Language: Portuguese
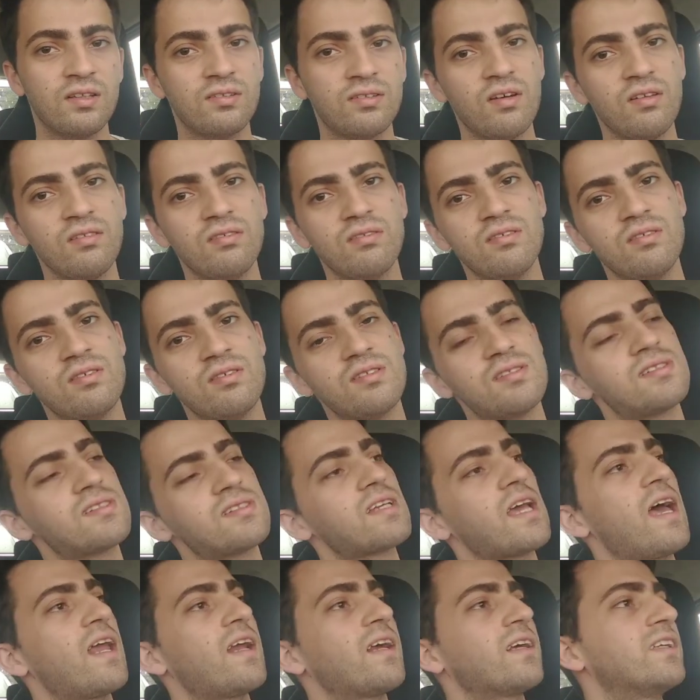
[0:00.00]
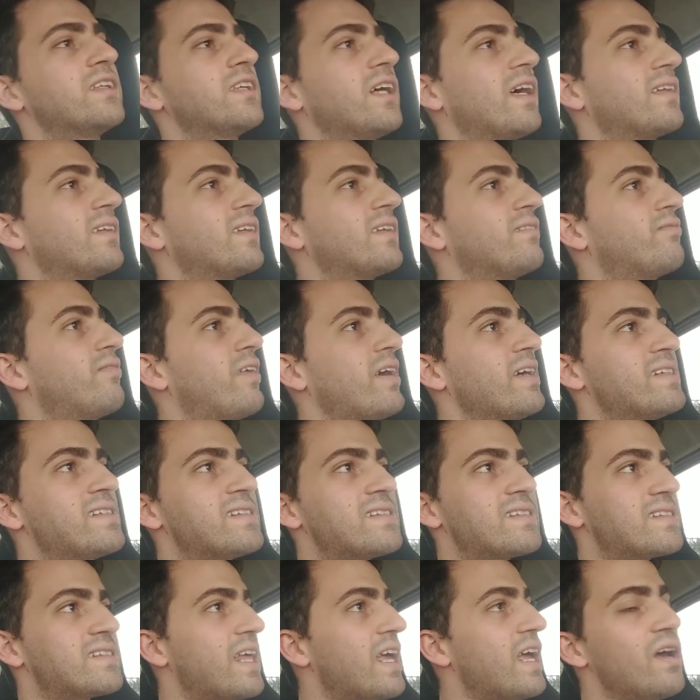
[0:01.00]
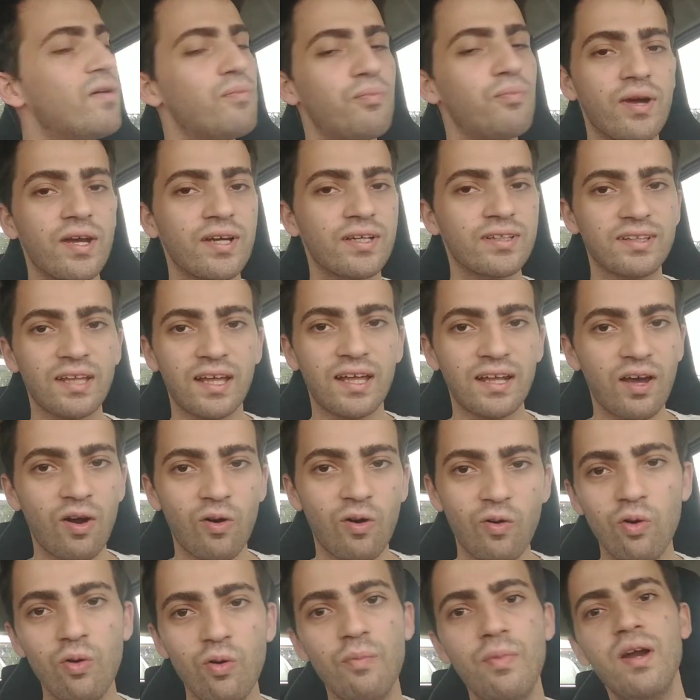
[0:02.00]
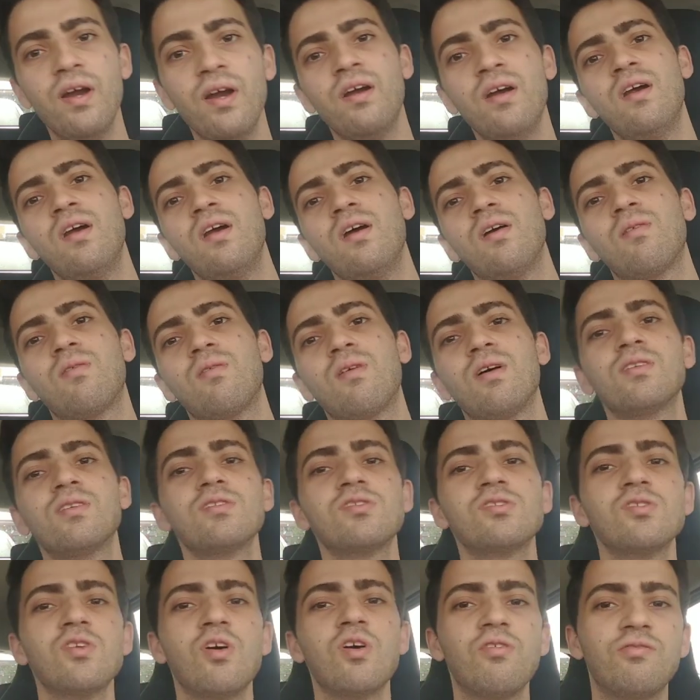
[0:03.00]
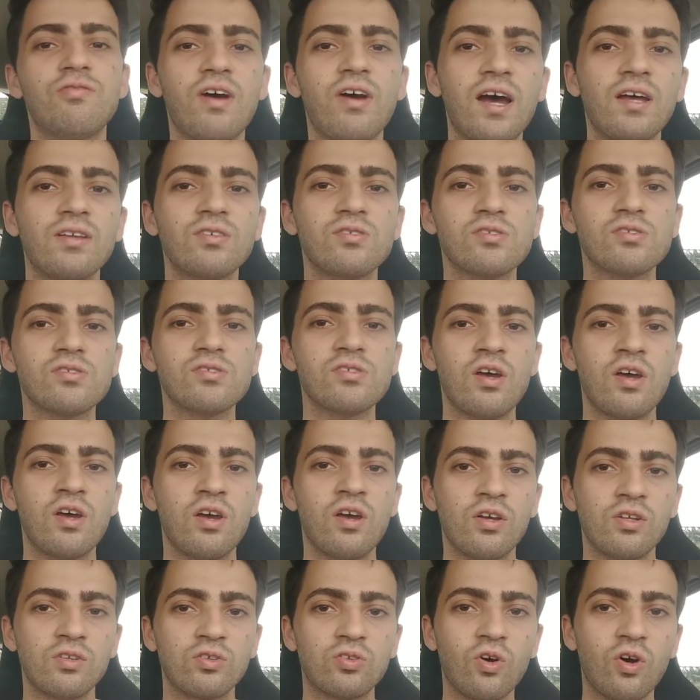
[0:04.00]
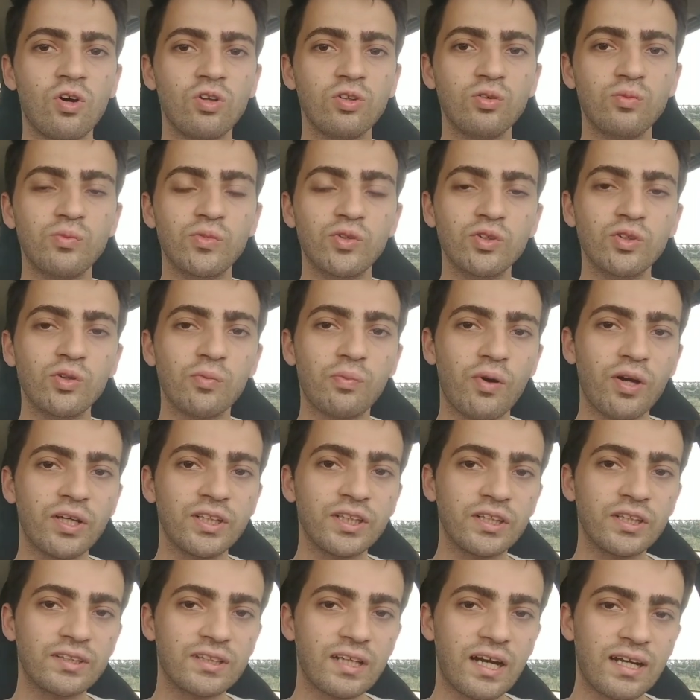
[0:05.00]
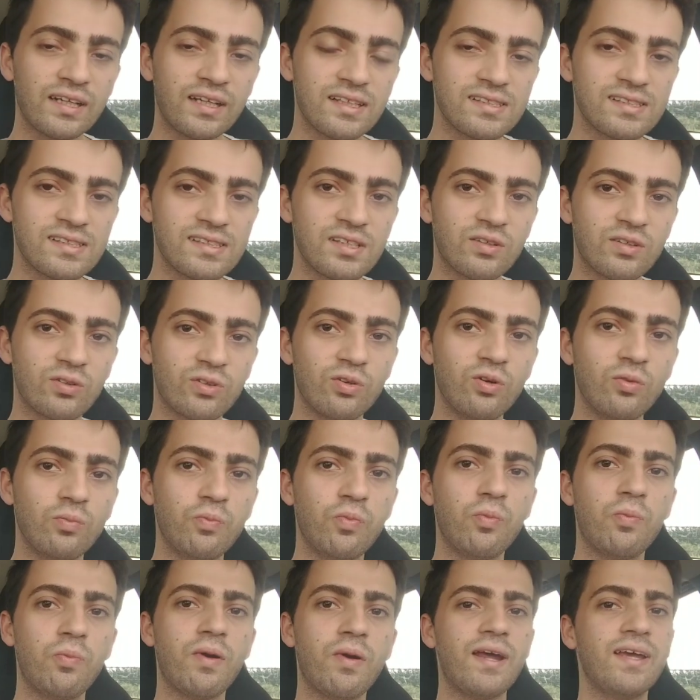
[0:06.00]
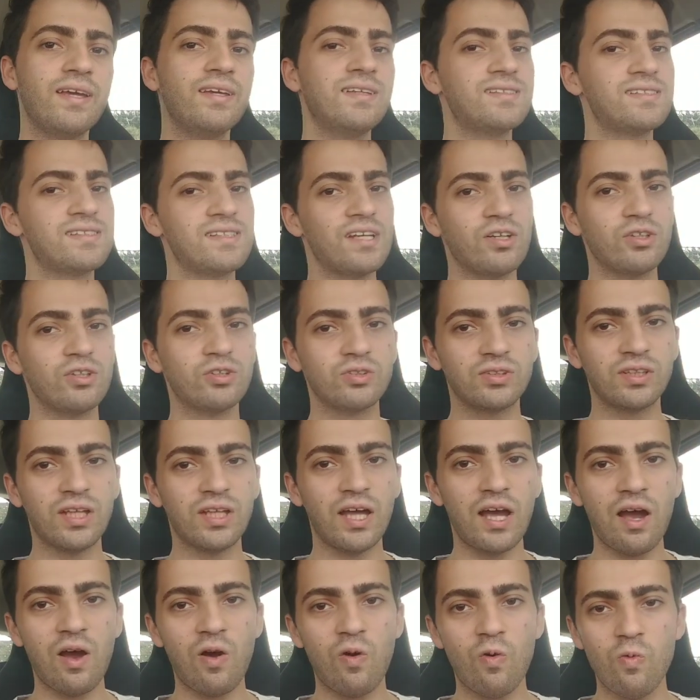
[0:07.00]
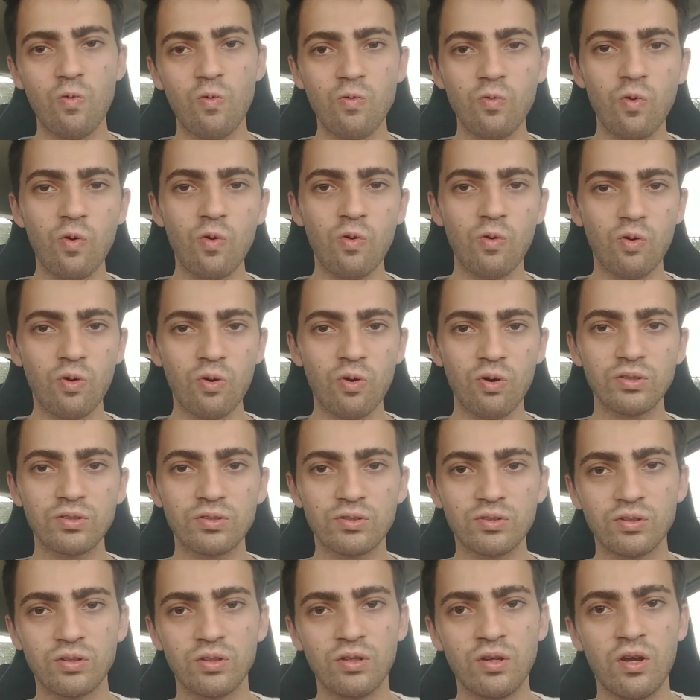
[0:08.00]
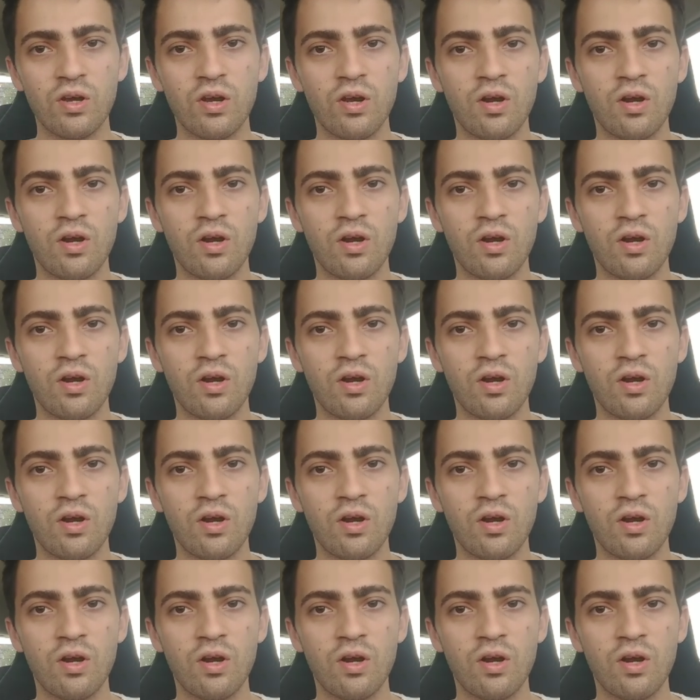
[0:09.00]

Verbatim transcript: Tanto os caras que já faz tempo aí que tá na Uber, quanto os novatos, todo mundo pode entrar nesse grupo para ir se ajudar um ou outro.